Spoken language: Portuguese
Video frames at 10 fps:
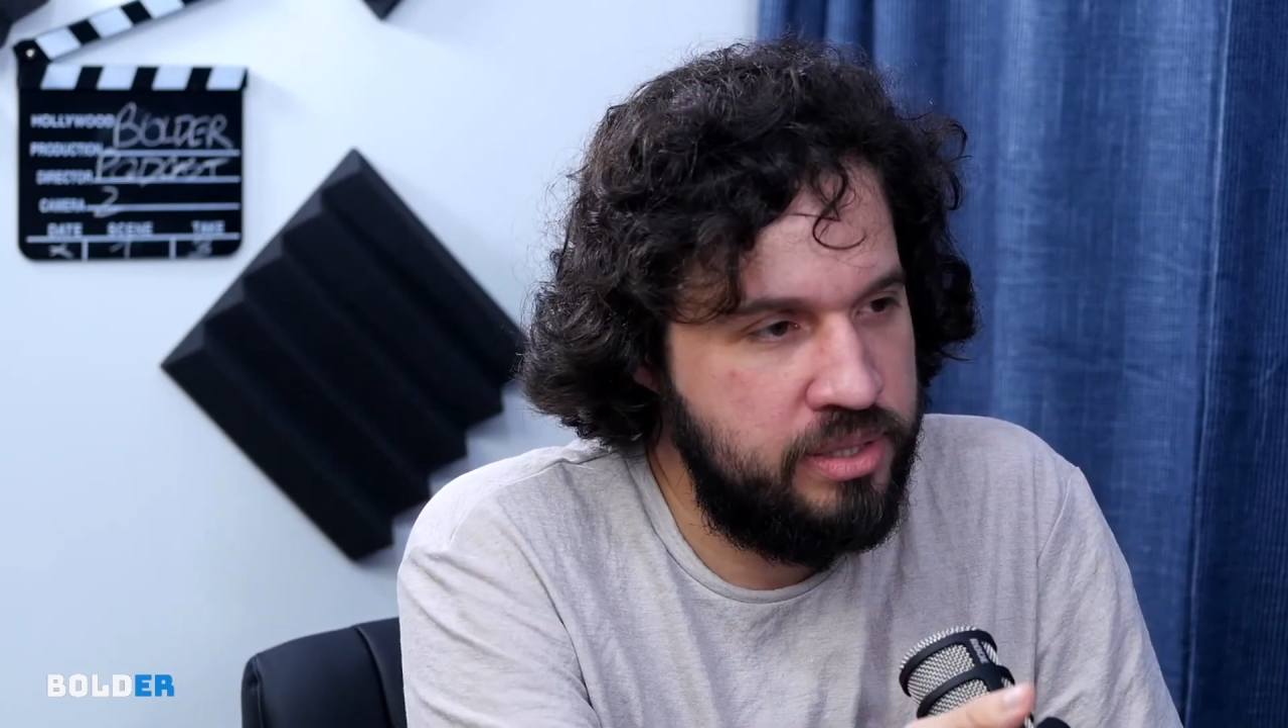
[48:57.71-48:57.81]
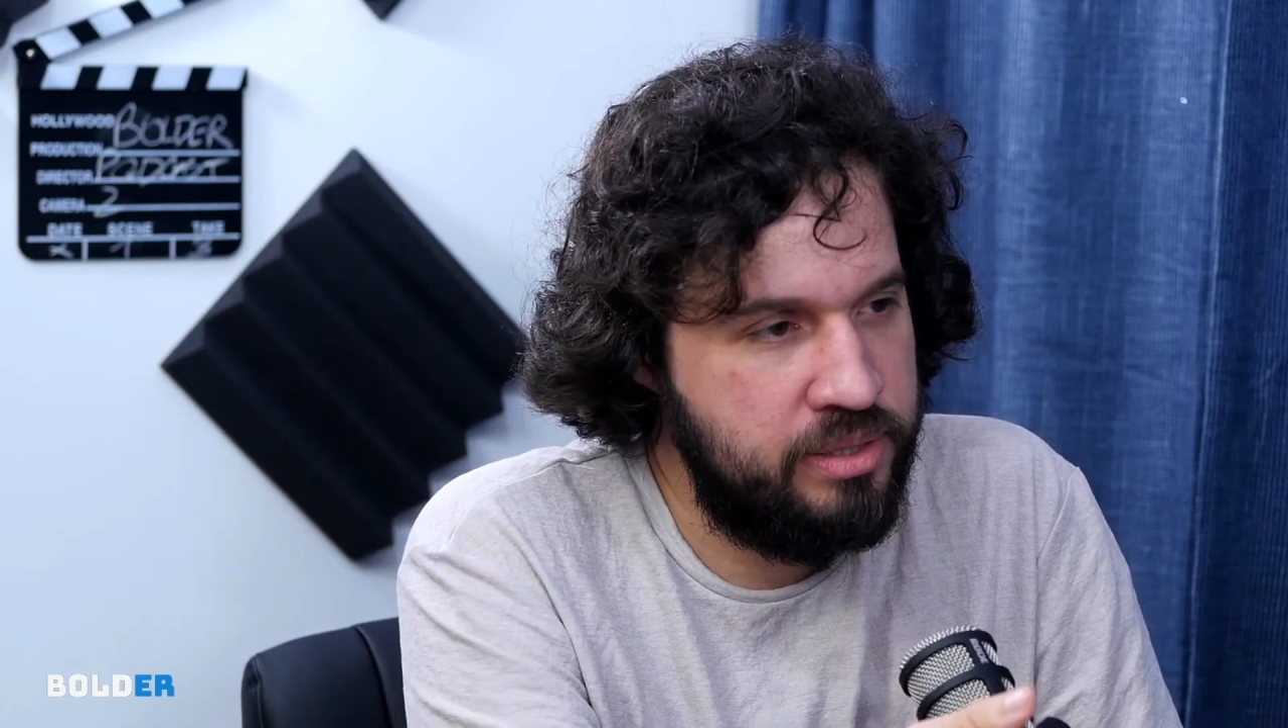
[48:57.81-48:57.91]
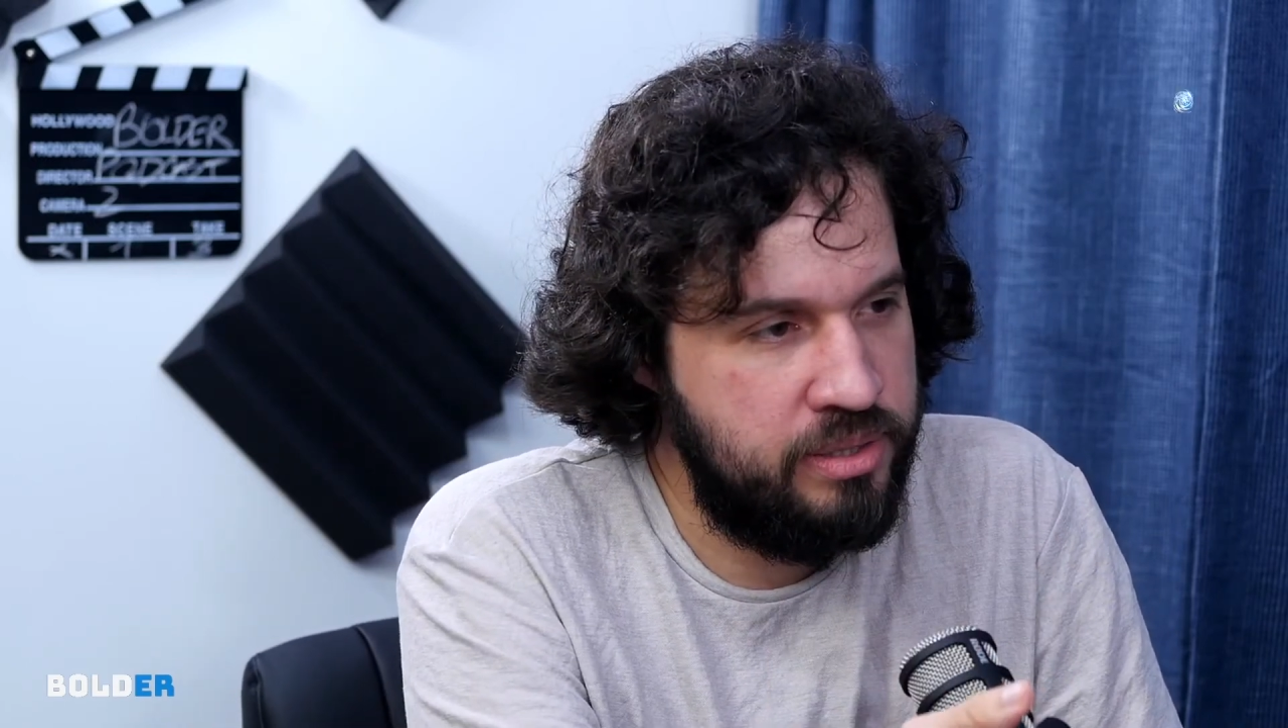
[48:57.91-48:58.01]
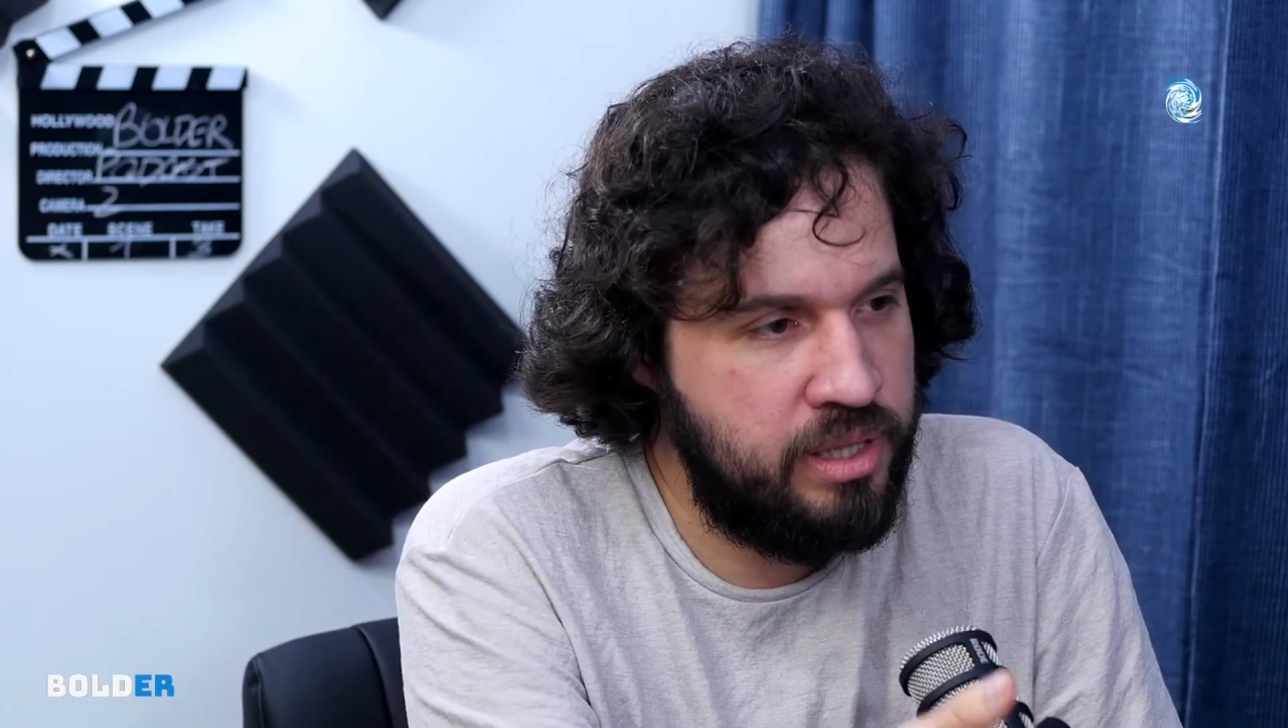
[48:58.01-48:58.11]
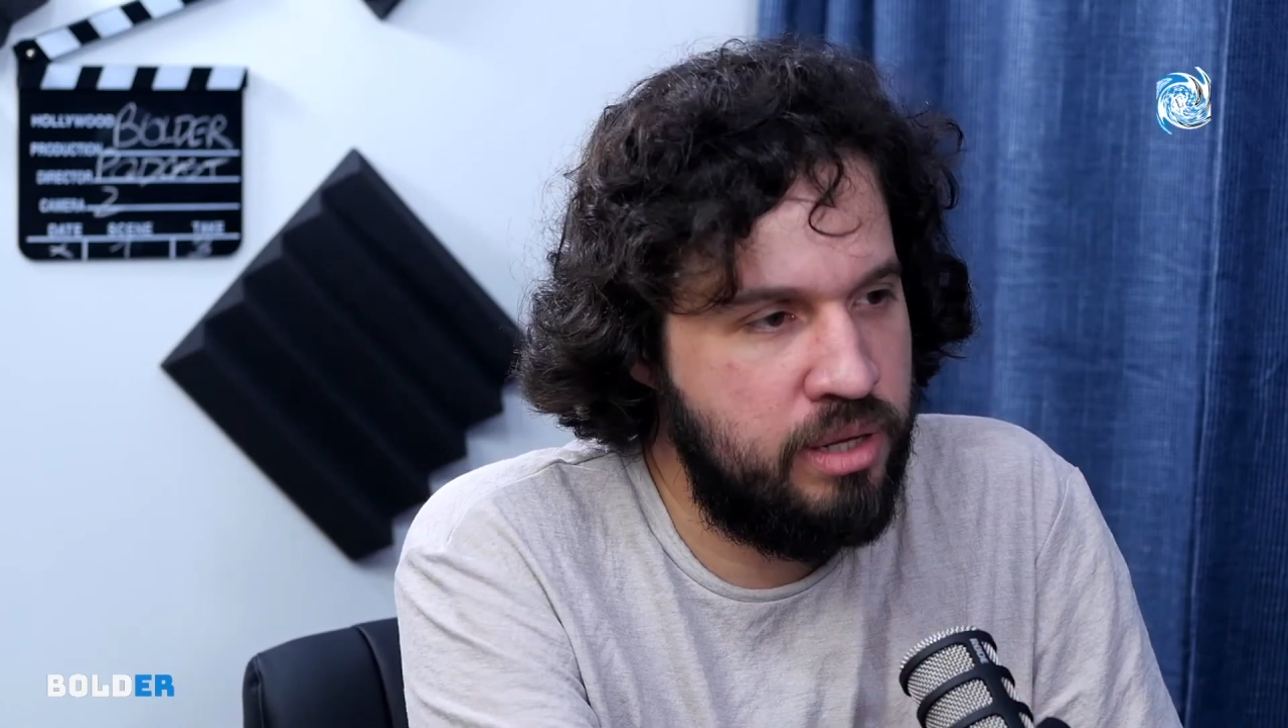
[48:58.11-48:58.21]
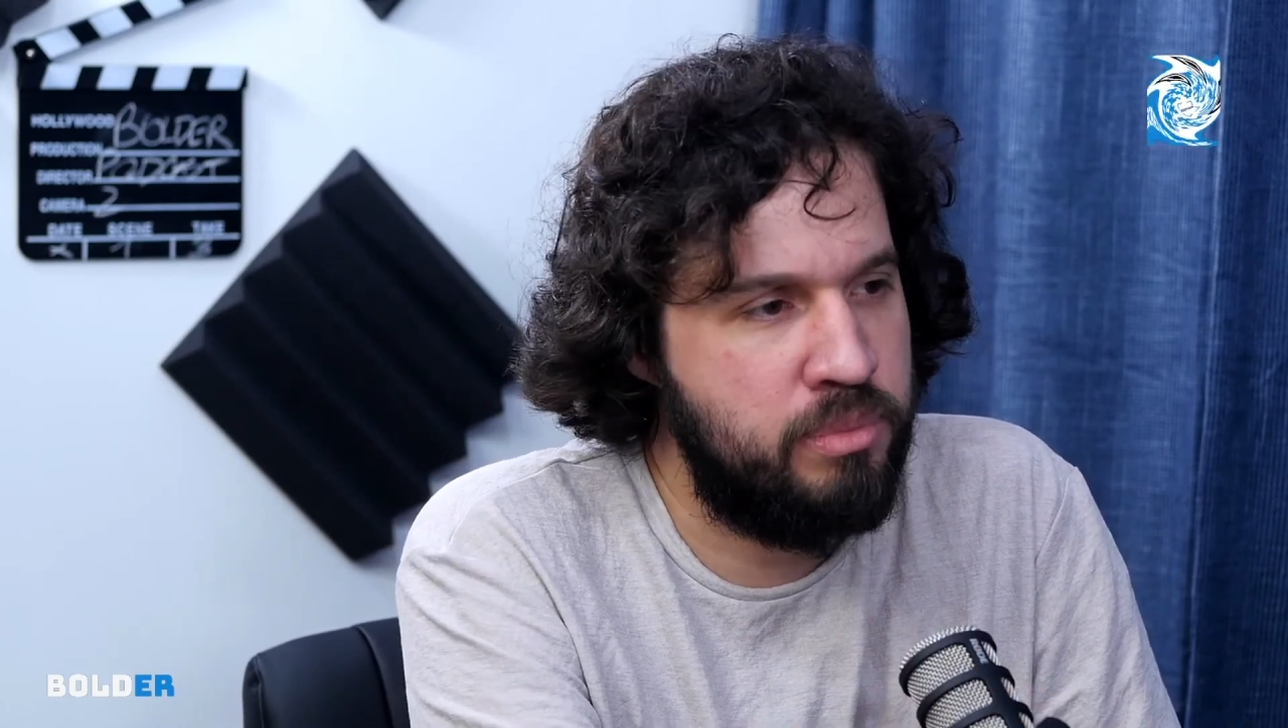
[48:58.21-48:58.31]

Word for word: Uhum. Tem um